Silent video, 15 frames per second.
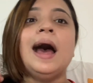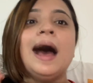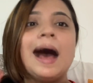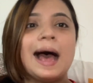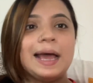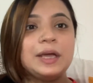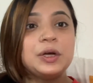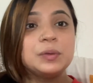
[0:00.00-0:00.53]

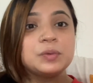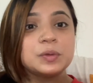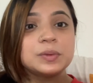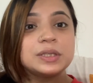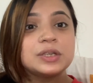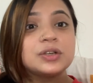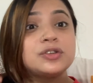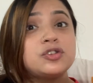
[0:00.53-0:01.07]
আই হোপ
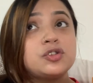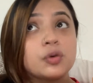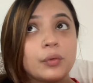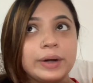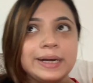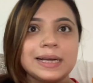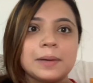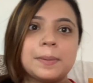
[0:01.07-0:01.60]
তোমাদের এই
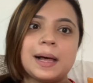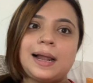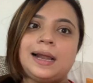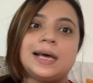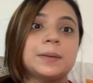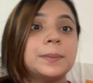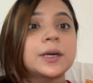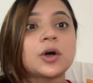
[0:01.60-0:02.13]
স্টোরিটা ভাল
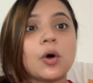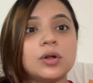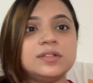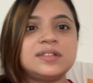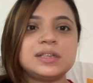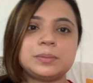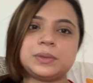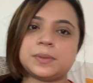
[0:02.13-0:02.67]
লাগবে
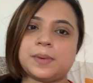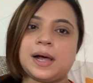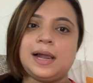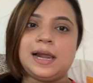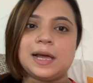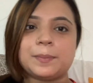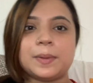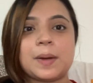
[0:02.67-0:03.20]
কনসেপ্টটা ভাল
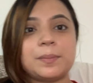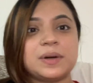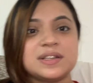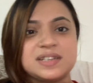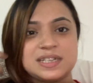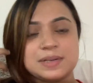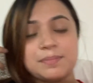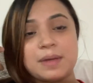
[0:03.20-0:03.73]
লাগবে আমরা
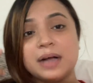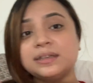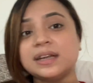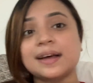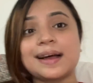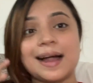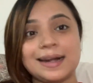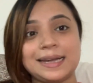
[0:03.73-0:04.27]
যেটা
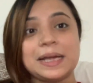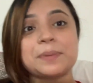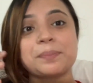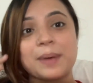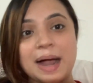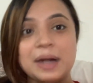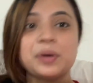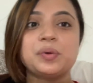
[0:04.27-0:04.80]
মাথা খাটিয়ে
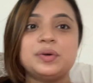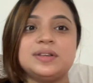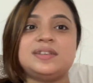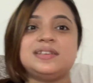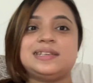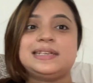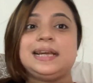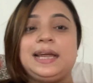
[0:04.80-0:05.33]
বার
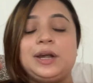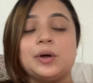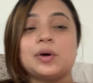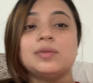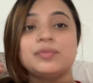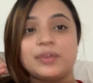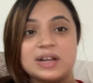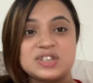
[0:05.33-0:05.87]
করেছি যে
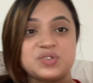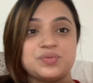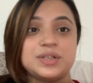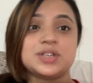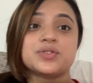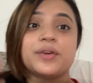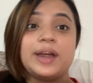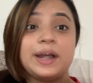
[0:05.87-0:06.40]
এরকম ফার্স্ট
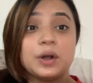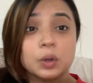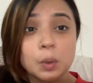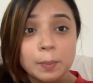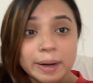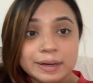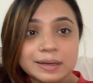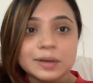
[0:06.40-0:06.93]
ভিডিও
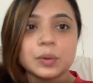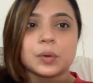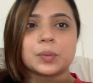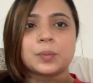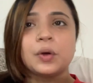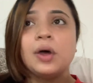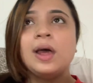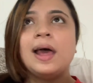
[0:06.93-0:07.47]
এরকম একটা করব